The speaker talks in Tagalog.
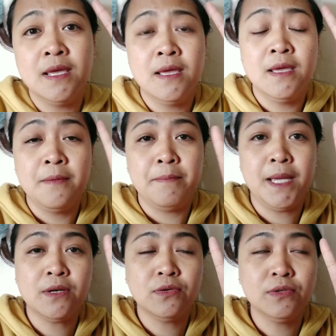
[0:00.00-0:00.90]

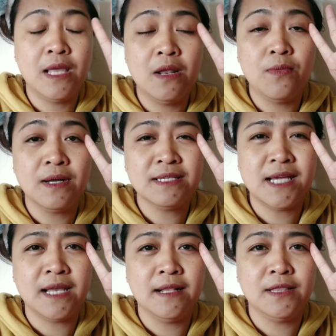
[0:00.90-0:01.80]
merong dalawang
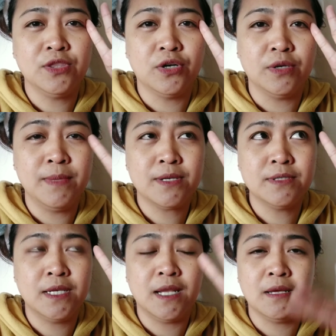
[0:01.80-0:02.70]
channel doon. Meron
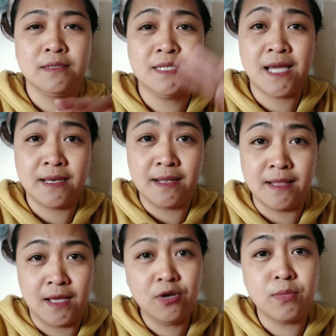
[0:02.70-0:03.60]
silang channel na
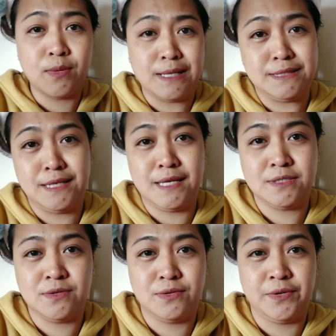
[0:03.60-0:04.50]
gumawa sila.
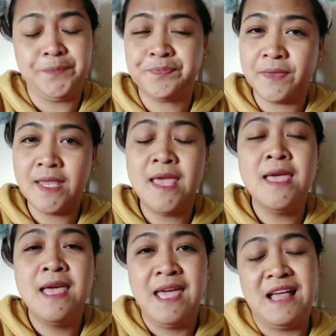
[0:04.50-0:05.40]
So,
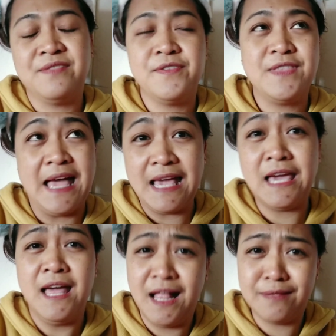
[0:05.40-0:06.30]
help,
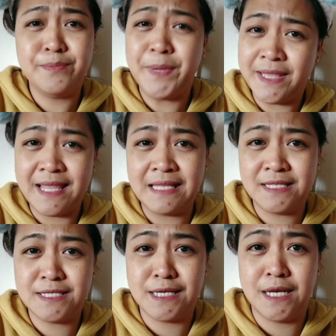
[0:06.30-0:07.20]
helpin natin
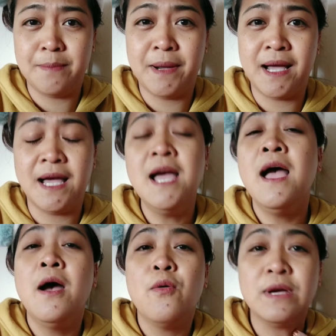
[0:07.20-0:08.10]
sila na maka
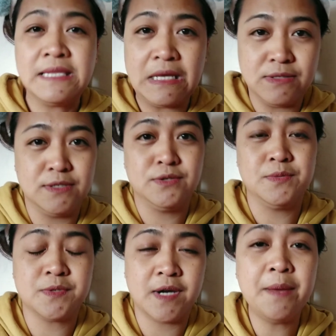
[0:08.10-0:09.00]
1,000
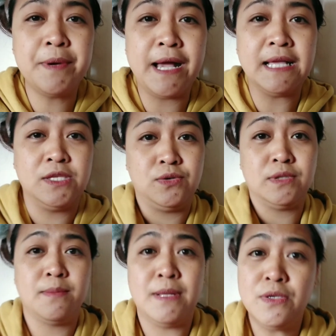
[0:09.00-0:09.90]
subscriber at yung
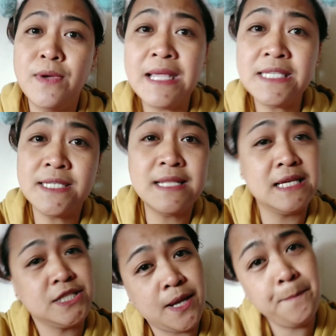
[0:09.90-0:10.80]
WH nila,
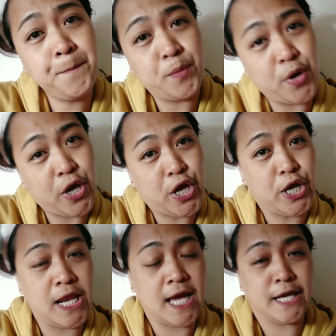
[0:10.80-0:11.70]
syempre,
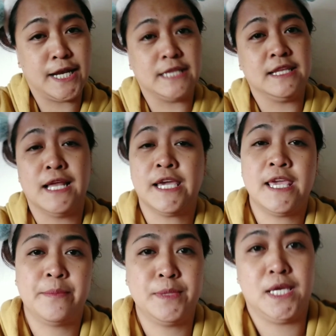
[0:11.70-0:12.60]
kailangan na nilang
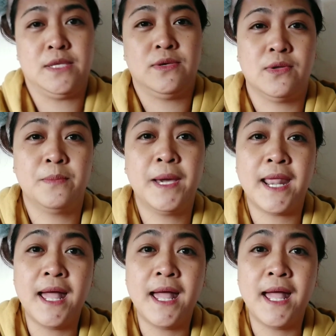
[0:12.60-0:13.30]
i-update yun para